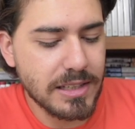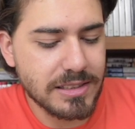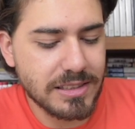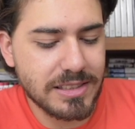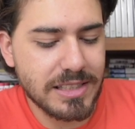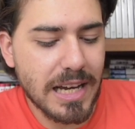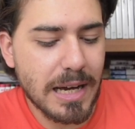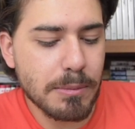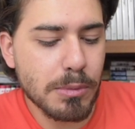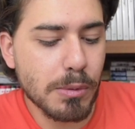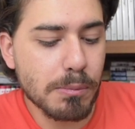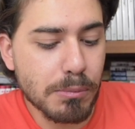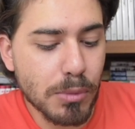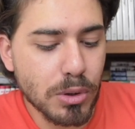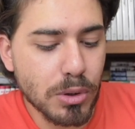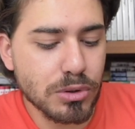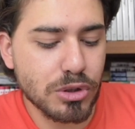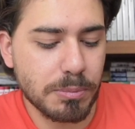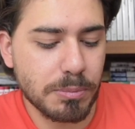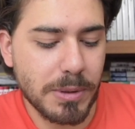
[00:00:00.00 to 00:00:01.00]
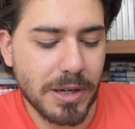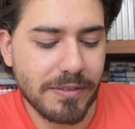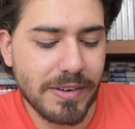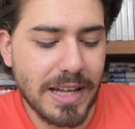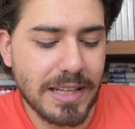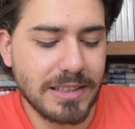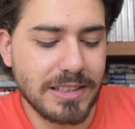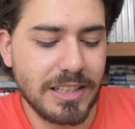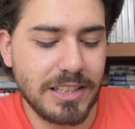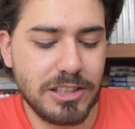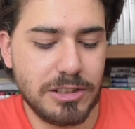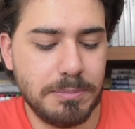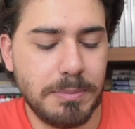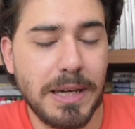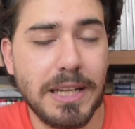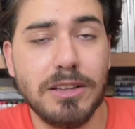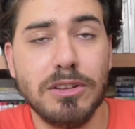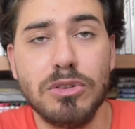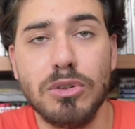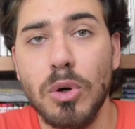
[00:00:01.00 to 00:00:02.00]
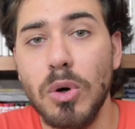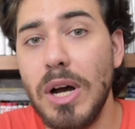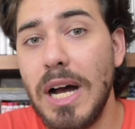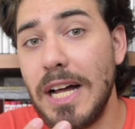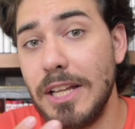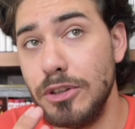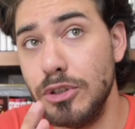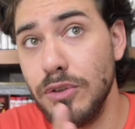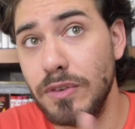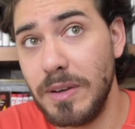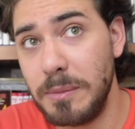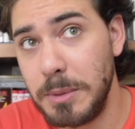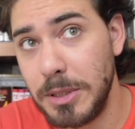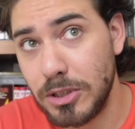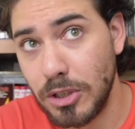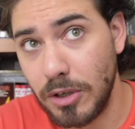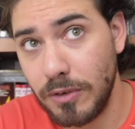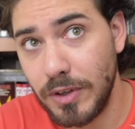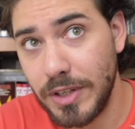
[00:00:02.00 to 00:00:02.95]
siamo molto più avanti rispetto a dove mi trovo